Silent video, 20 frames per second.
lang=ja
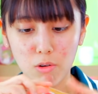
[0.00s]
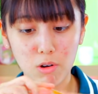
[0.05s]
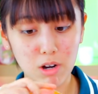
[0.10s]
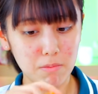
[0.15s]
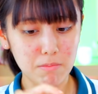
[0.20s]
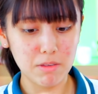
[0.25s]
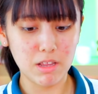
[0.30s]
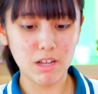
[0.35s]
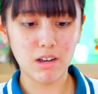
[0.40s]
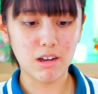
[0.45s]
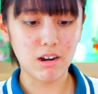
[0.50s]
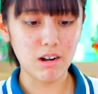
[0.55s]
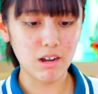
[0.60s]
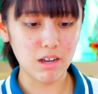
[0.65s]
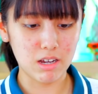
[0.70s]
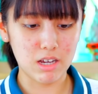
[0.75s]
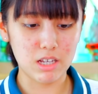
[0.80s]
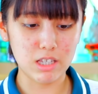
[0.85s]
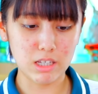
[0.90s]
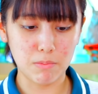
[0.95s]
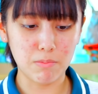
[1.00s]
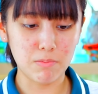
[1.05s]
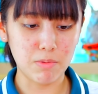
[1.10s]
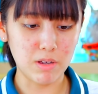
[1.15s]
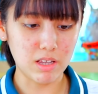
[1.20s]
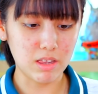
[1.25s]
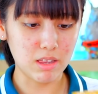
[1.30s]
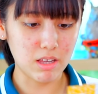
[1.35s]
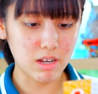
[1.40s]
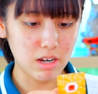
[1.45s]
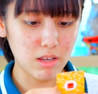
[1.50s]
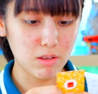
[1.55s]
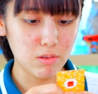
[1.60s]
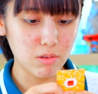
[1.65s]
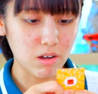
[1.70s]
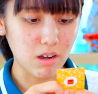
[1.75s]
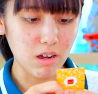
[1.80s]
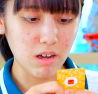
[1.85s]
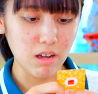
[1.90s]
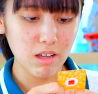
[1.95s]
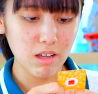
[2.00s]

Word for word: これ見ながらケチャップやったりとか。